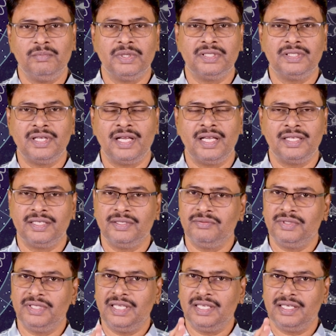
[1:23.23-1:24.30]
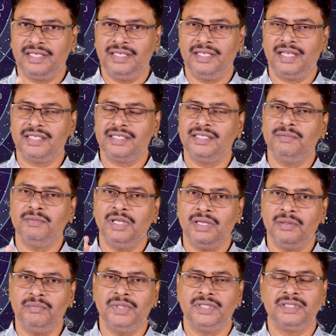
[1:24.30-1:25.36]
पड़ता है क्योंकि एक ही राशि में
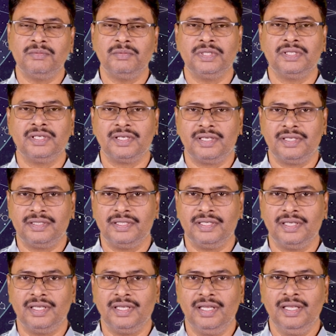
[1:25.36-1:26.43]
लंबे समय तक रहते हैं